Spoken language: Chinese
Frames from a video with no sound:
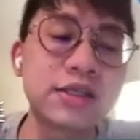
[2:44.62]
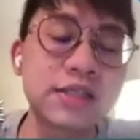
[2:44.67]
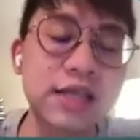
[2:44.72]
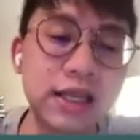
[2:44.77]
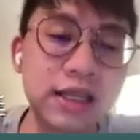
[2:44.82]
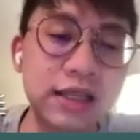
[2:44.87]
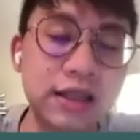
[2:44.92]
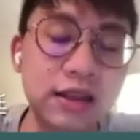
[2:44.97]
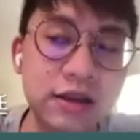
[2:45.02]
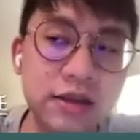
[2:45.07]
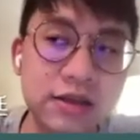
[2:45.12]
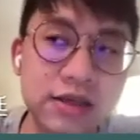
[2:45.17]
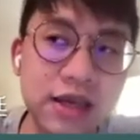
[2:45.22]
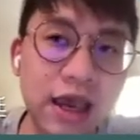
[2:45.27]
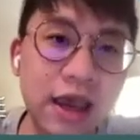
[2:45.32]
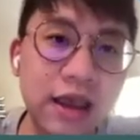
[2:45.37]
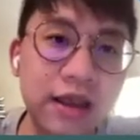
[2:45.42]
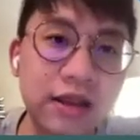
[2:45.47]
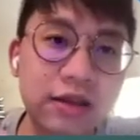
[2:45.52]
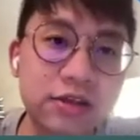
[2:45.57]
在
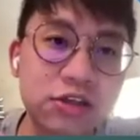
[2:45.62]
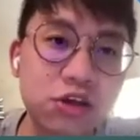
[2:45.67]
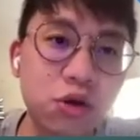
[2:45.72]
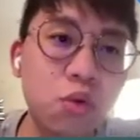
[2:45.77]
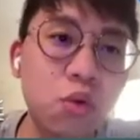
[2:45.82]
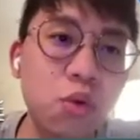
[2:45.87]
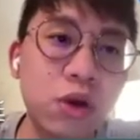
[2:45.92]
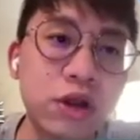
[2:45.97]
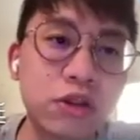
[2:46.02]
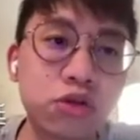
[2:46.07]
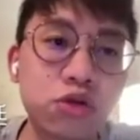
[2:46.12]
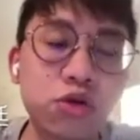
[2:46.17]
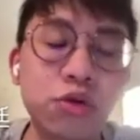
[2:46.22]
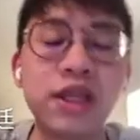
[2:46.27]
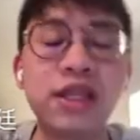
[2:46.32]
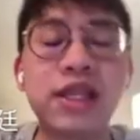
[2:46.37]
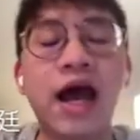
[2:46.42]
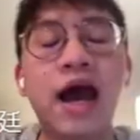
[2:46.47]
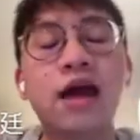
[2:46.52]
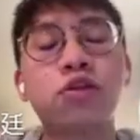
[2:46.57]
在中文
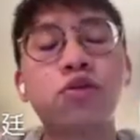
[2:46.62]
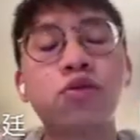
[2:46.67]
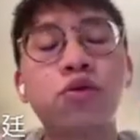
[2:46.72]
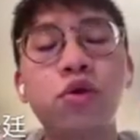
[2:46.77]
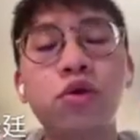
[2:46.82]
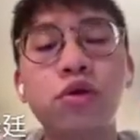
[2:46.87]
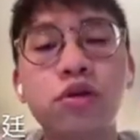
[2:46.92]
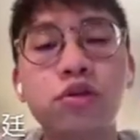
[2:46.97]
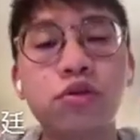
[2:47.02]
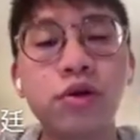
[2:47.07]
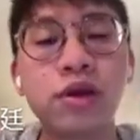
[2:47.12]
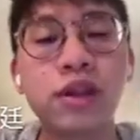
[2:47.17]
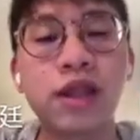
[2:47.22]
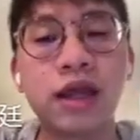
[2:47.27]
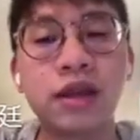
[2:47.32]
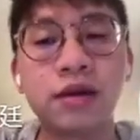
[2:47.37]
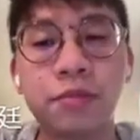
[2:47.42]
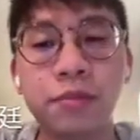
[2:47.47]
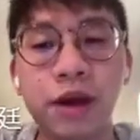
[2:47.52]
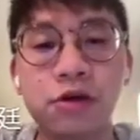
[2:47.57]
对答多轮对
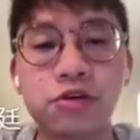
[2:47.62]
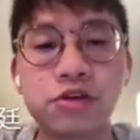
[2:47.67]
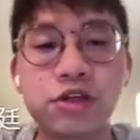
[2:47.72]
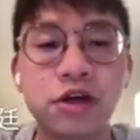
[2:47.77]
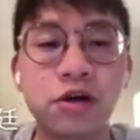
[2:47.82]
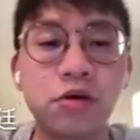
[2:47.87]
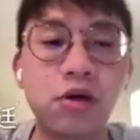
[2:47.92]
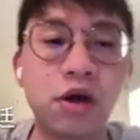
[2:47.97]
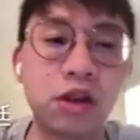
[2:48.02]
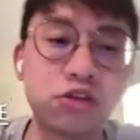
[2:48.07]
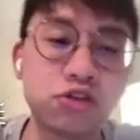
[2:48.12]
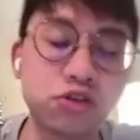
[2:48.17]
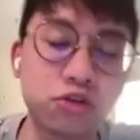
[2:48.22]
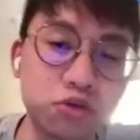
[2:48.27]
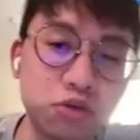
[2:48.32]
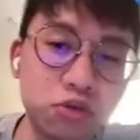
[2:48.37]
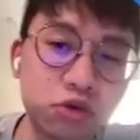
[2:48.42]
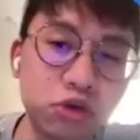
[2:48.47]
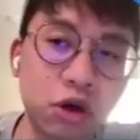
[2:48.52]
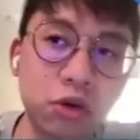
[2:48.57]
答的表现话，就
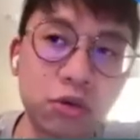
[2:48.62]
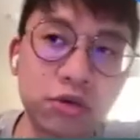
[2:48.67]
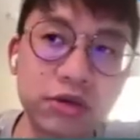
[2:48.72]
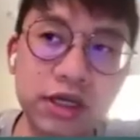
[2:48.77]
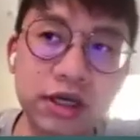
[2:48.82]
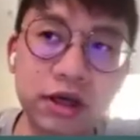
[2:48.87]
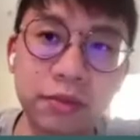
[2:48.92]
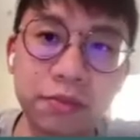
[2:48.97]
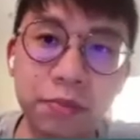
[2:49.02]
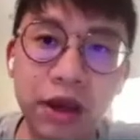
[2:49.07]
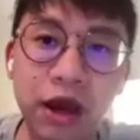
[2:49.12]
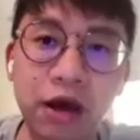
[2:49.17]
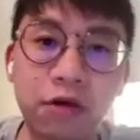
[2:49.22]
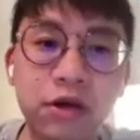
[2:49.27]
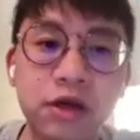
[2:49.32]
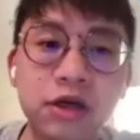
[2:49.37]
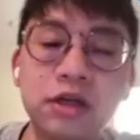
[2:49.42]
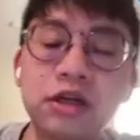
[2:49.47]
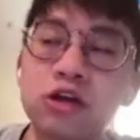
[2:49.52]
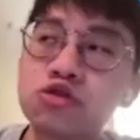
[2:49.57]
如同这个表
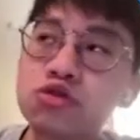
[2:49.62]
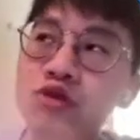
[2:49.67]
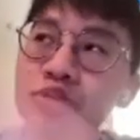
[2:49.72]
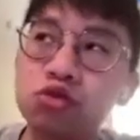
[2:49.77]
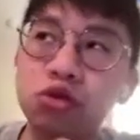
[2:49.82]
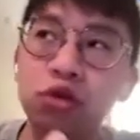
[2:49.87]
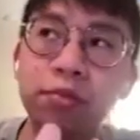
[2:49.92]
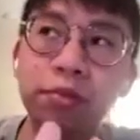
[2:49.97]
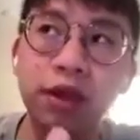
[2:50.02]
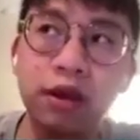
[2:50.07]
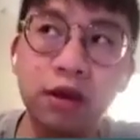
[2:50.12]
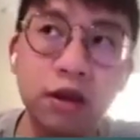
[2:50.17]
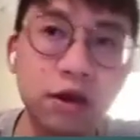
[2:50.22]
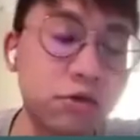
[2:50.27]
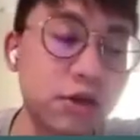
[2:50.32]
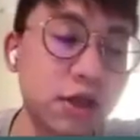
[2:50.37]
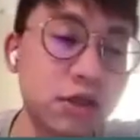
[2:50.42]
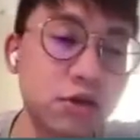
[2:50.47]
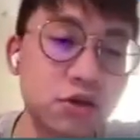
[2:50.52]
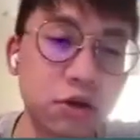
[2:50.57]
格的最左边
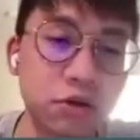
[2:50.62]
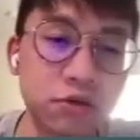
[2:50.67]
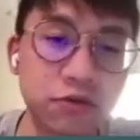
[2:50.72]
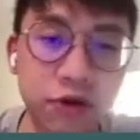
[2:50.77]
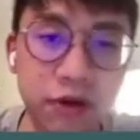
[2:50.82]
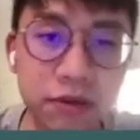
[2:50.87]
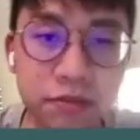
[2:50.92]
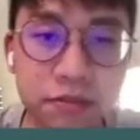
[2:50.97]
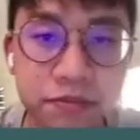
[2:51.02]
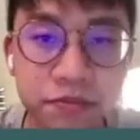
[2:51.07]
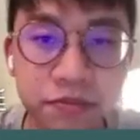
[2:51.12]
六点九分。